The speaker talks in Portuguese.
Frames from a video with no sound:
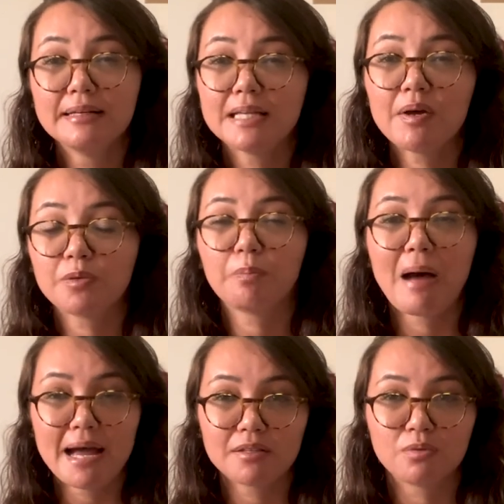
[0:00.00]
Na hora do
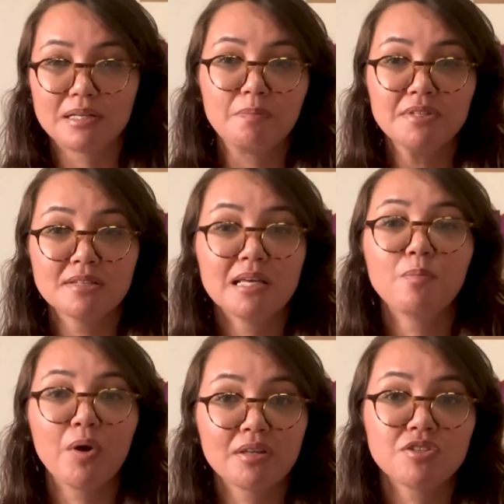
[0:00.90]
parto, ele precisa ter
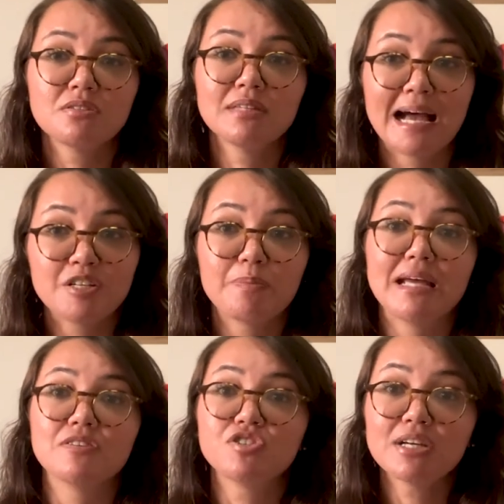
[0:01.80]
boa elasticidade
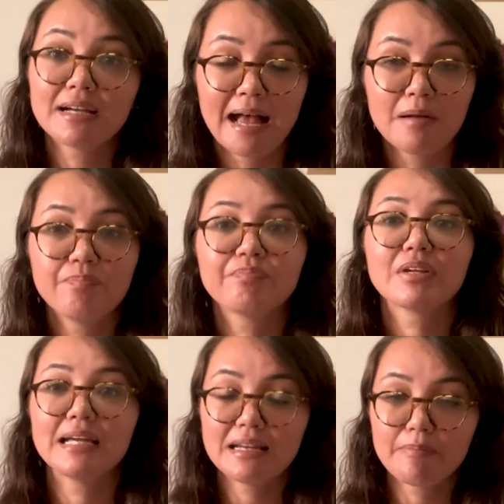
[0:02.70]
para esticar e